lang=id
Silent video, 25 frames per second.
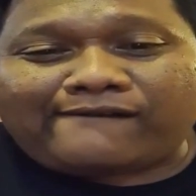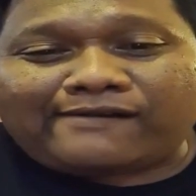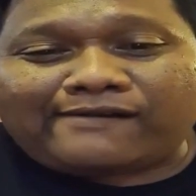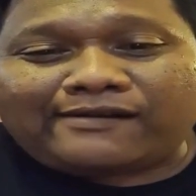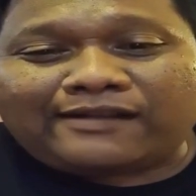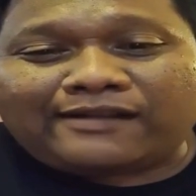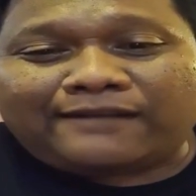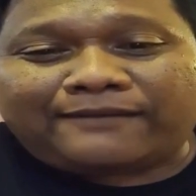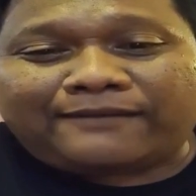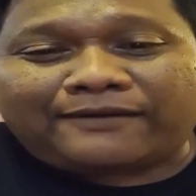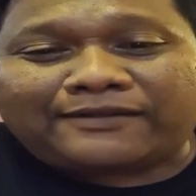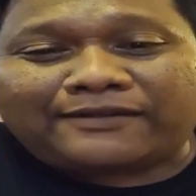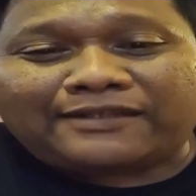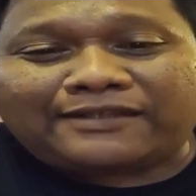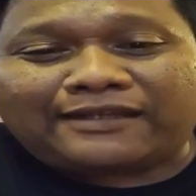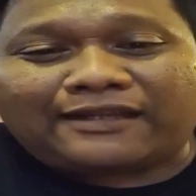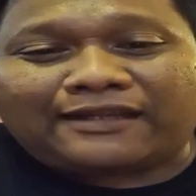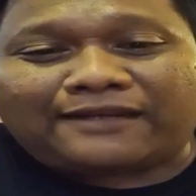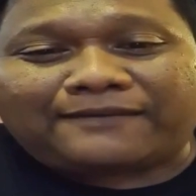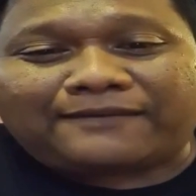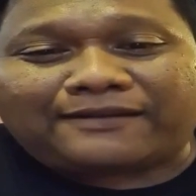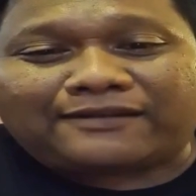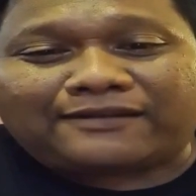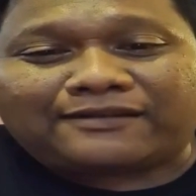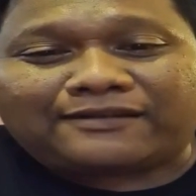gimana
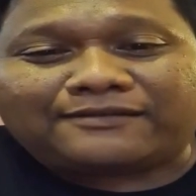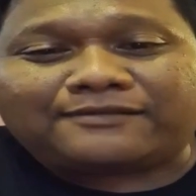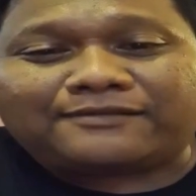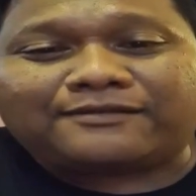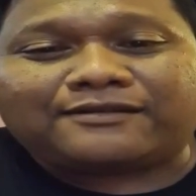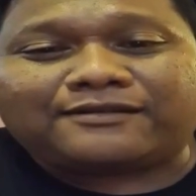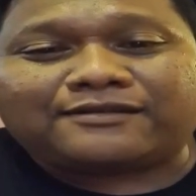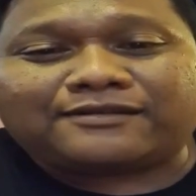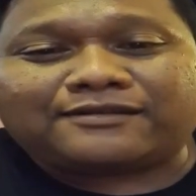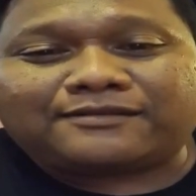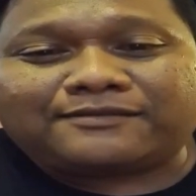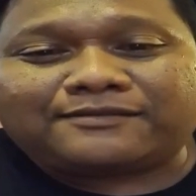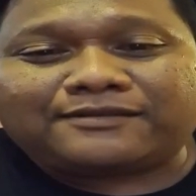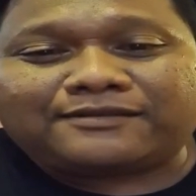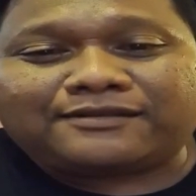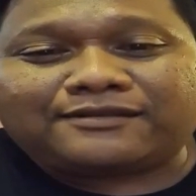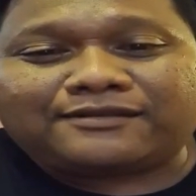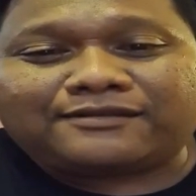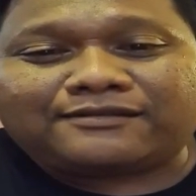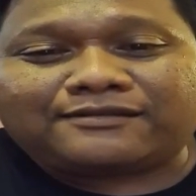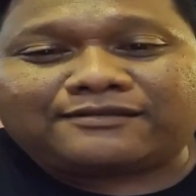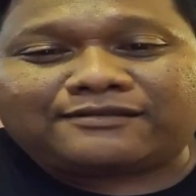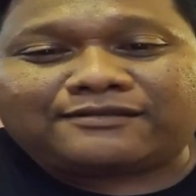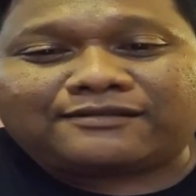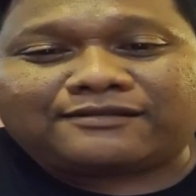daerah bang
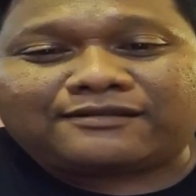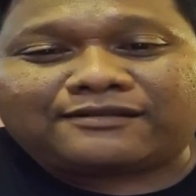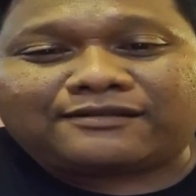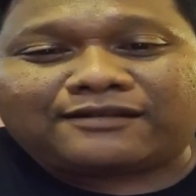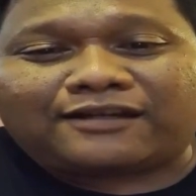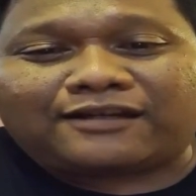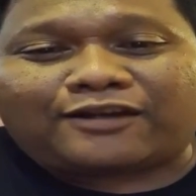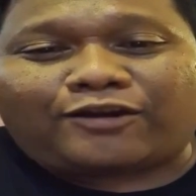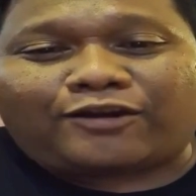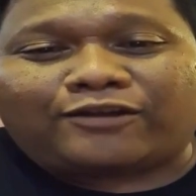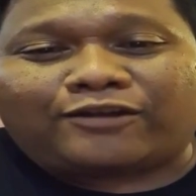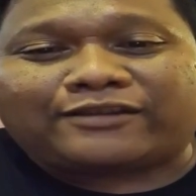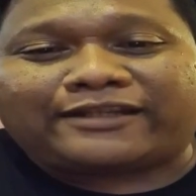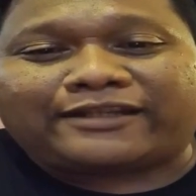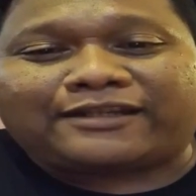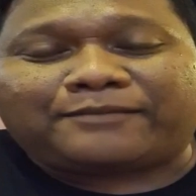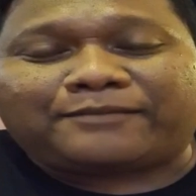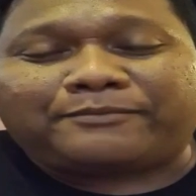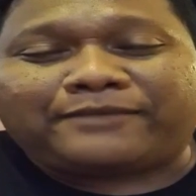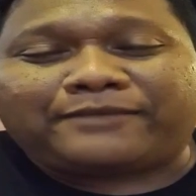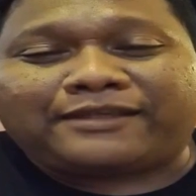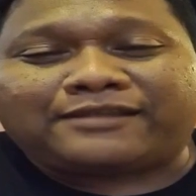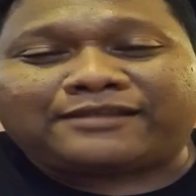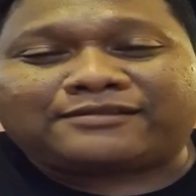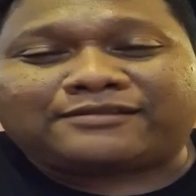ngekonten
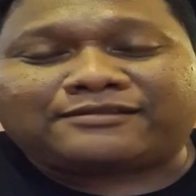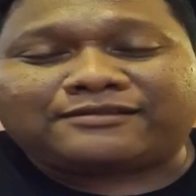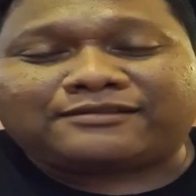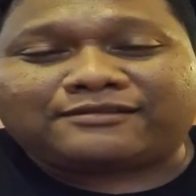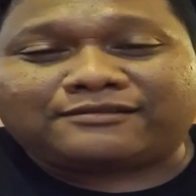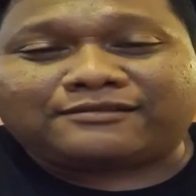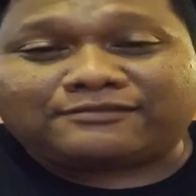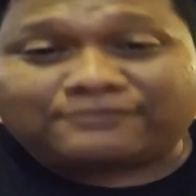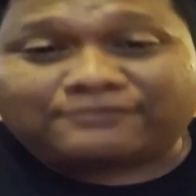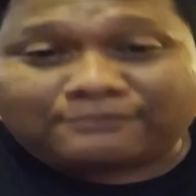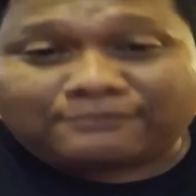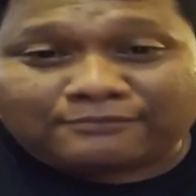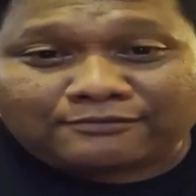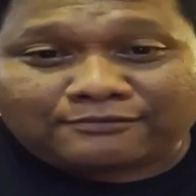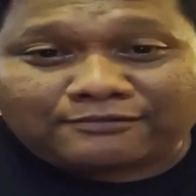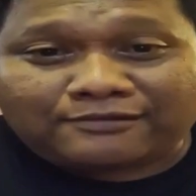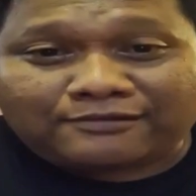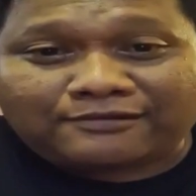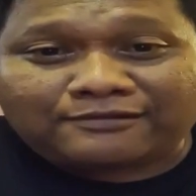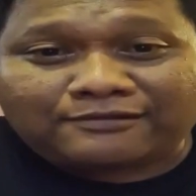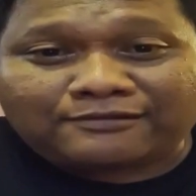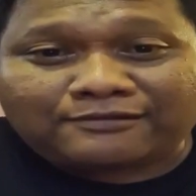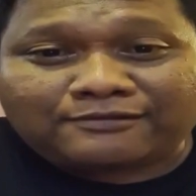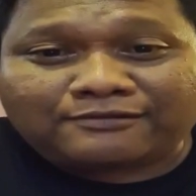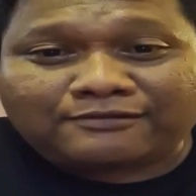nah, ngemis
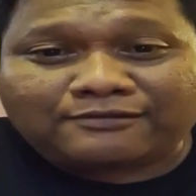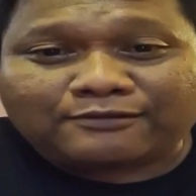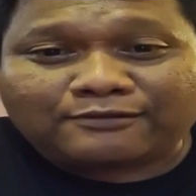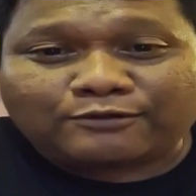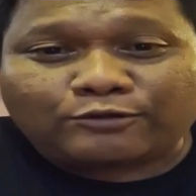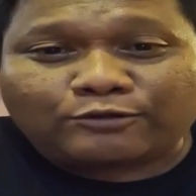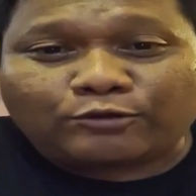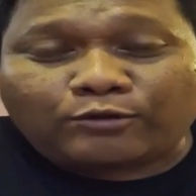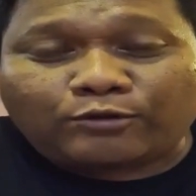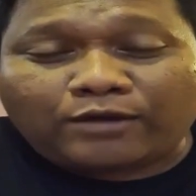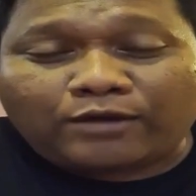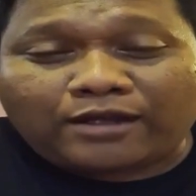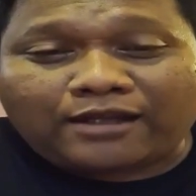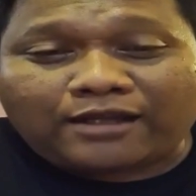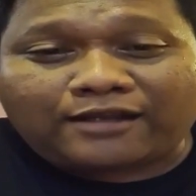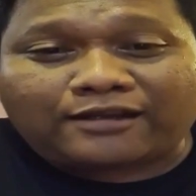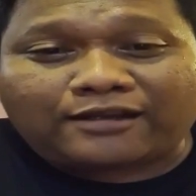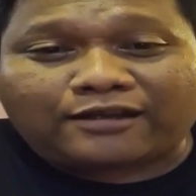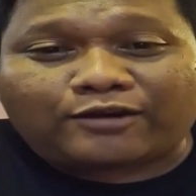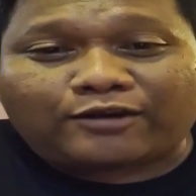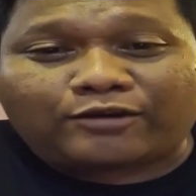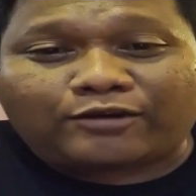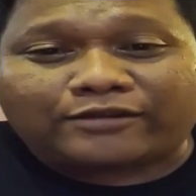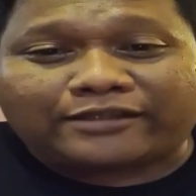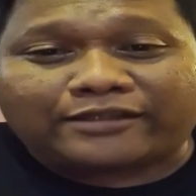gua
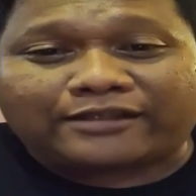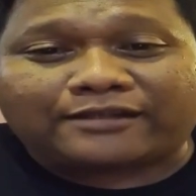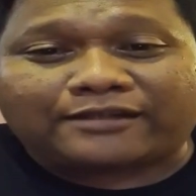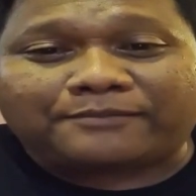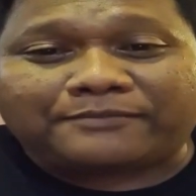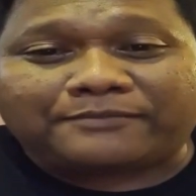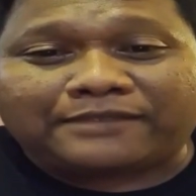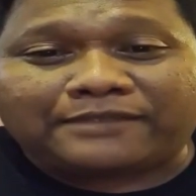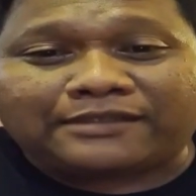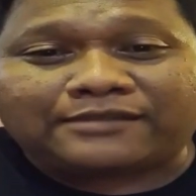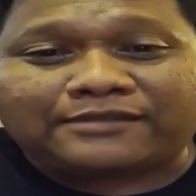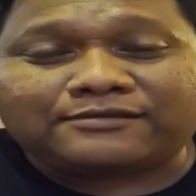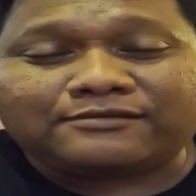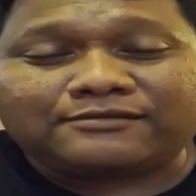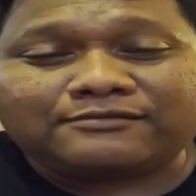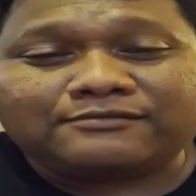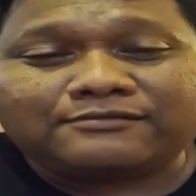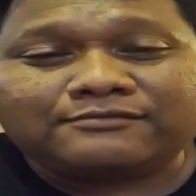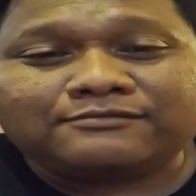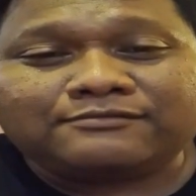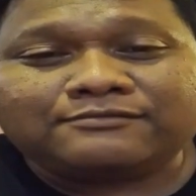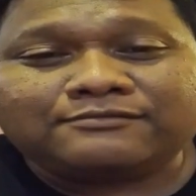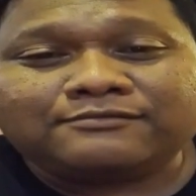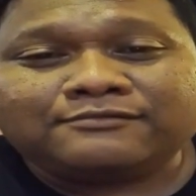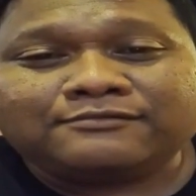ngekonten ngemis
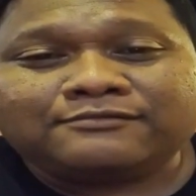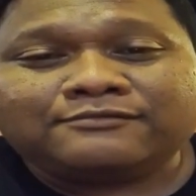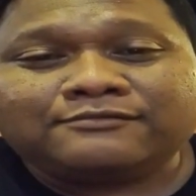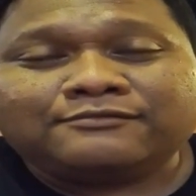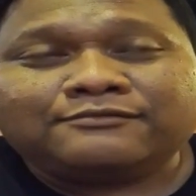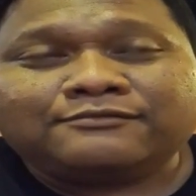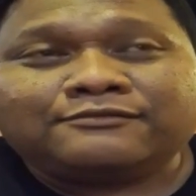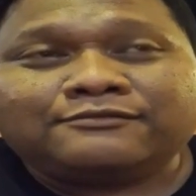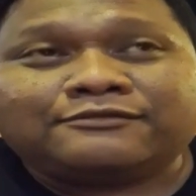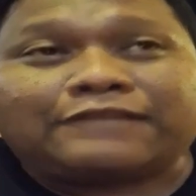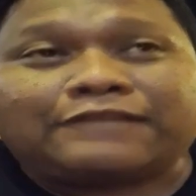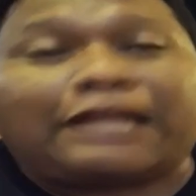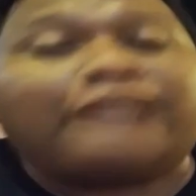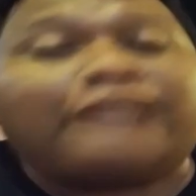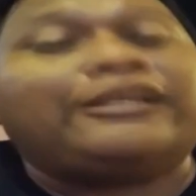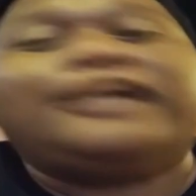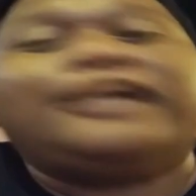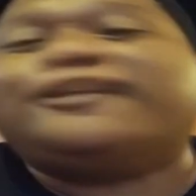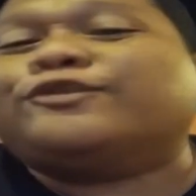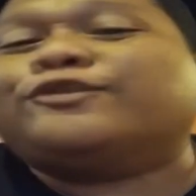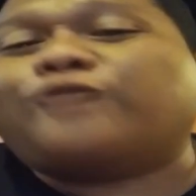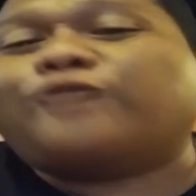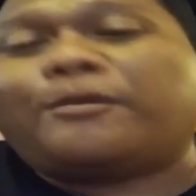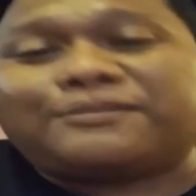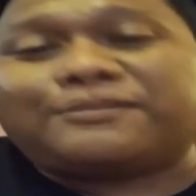tadi
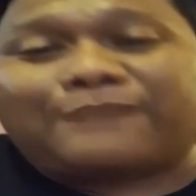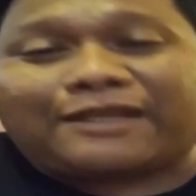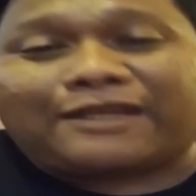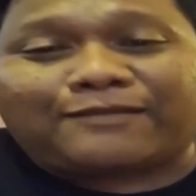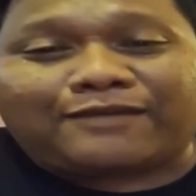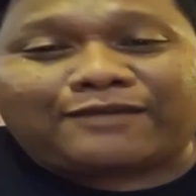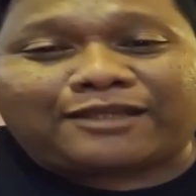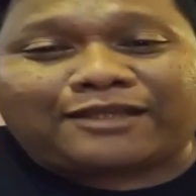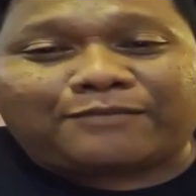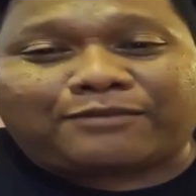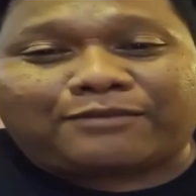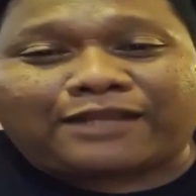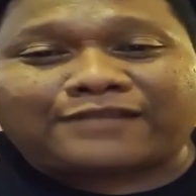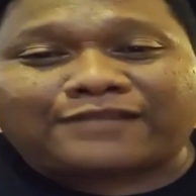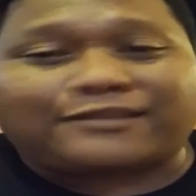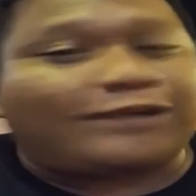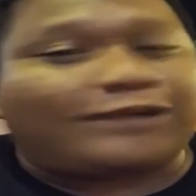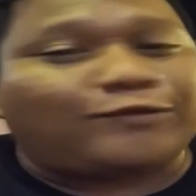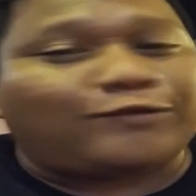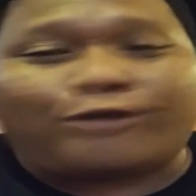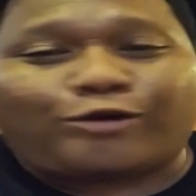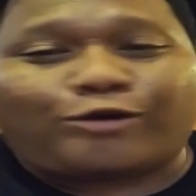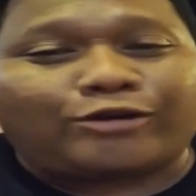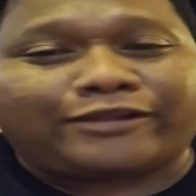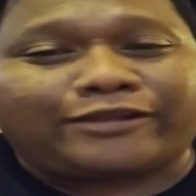aja gua habis bagi-bagi beras
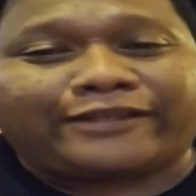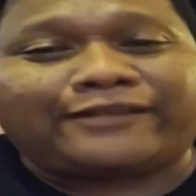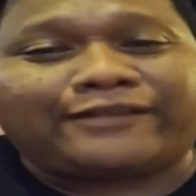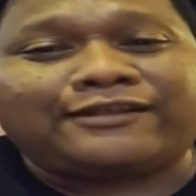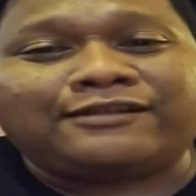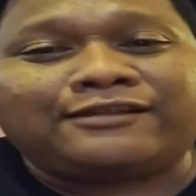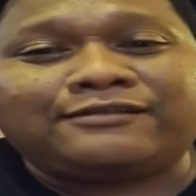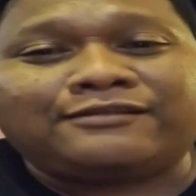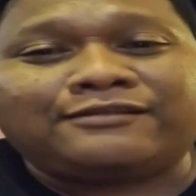nggak gua kontenin